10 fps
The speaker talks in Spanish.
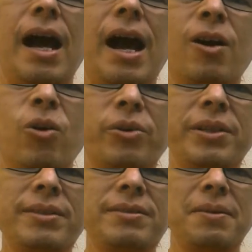
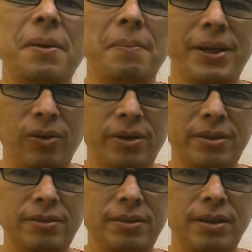Acordes menores.
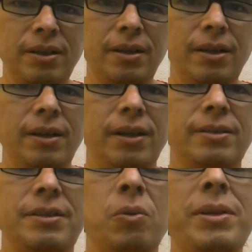
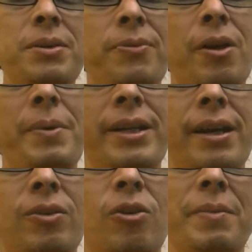Según el cifrado
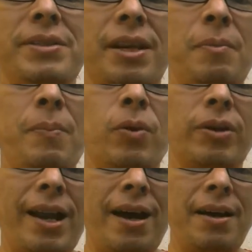americano comenzaremos por
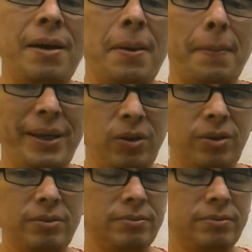la menor.